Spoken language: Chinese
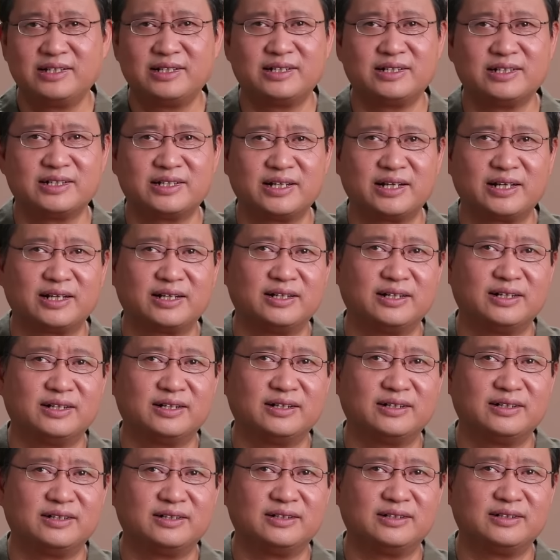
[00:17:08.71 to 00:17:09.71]
和这
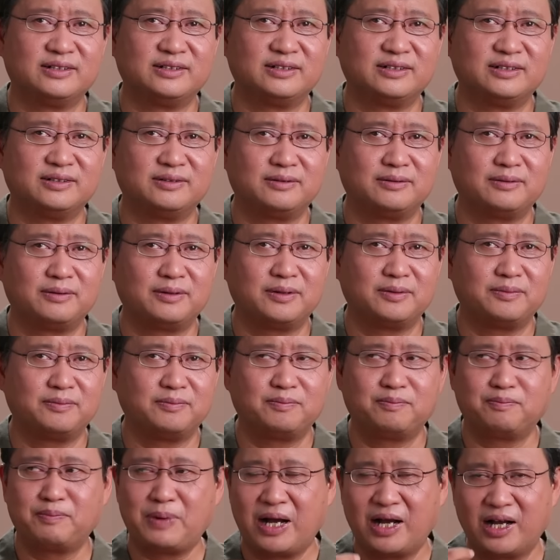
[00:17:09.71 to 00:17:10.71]
个
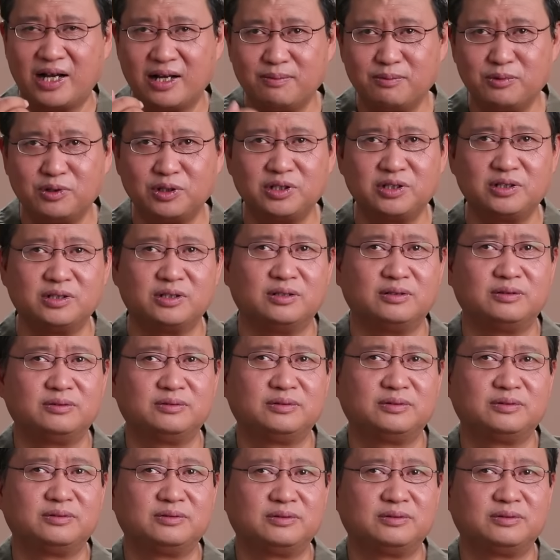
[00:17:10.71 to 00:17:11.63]
巴赫穆特